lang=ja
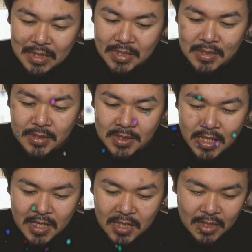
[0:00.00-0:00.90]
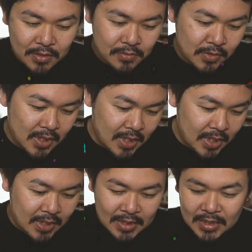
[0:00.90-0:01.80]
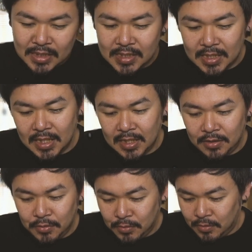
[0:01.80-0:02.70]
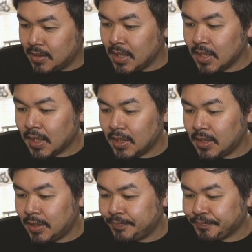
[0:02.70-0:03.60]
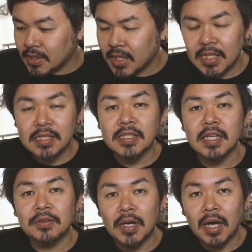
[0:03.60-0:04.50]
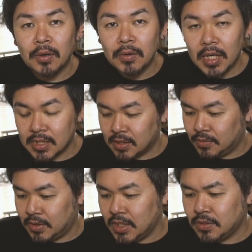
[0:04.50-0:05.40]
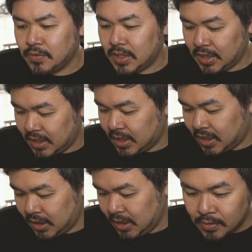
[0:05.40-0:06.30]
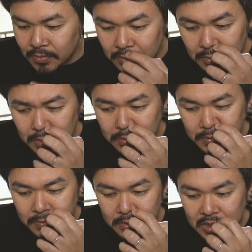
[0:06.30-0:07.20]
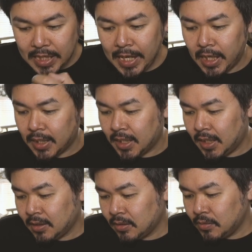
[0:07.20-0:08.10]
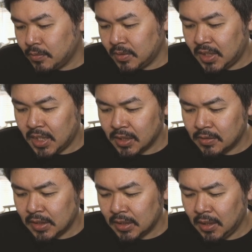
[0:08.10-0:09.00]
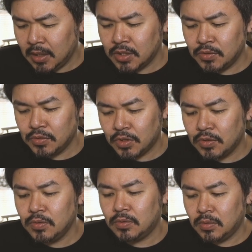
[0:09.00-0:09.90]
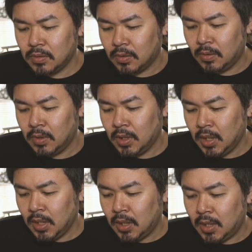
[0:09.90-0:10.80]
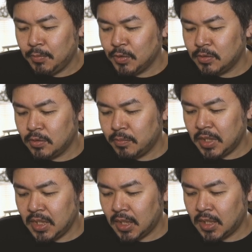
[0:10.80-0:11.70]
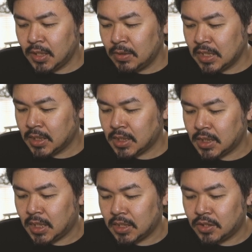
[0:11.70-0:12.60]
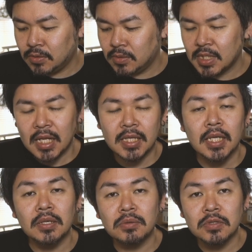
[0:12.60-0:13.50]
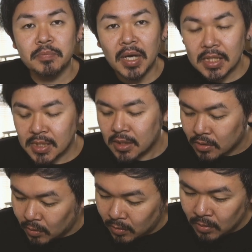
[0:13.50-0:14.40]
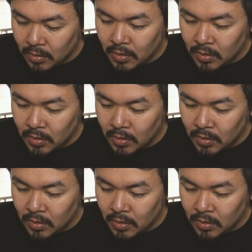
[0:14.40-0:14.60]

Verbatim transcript: まず、前回のおさらいなんですけれど、前回採血したのが5月の21日。その時の数値が血糖279のヘモグロビン A1C が13.6%